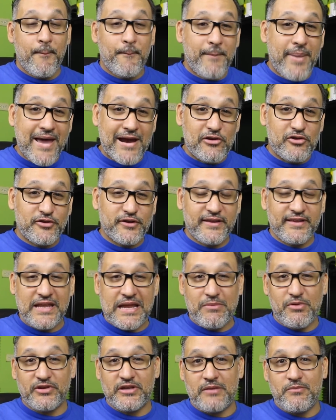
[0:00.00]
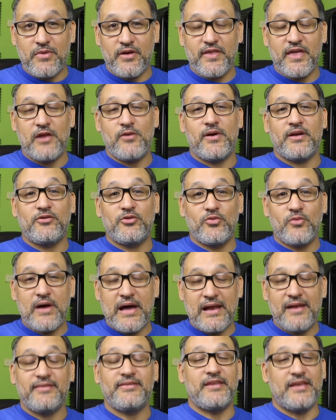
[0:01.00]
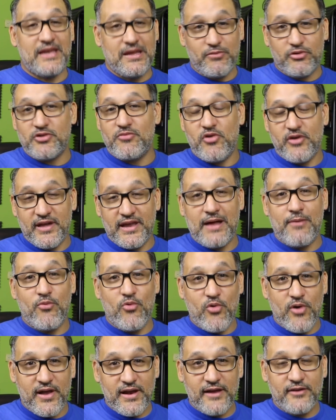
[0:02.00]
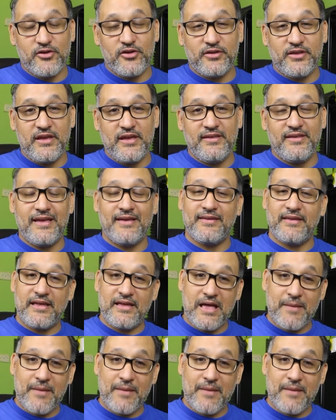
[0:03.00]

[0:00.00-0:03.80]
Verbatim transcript: Para los que tenemos el modelo actual, tenemos como quiera buenas noticias.